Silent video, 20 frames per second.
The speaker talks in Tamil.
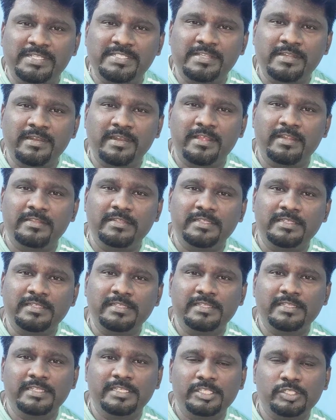
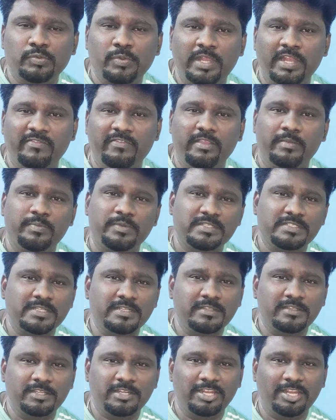பர்சன்ட்லேருந்து டுவெண்ட்டி ஃபைவ்
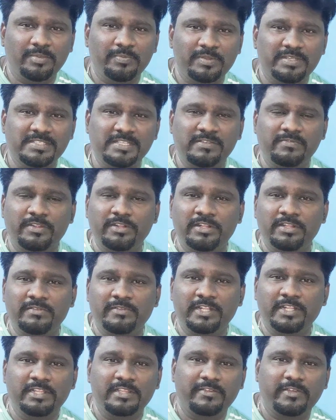பர்சன்ட் தேர்ட்டி பர்சன்ட் வந்து
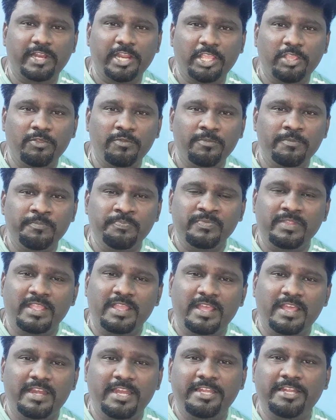வந்து வரைக்கும்
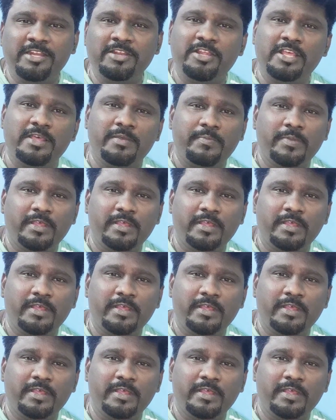ரிட்டர்ன்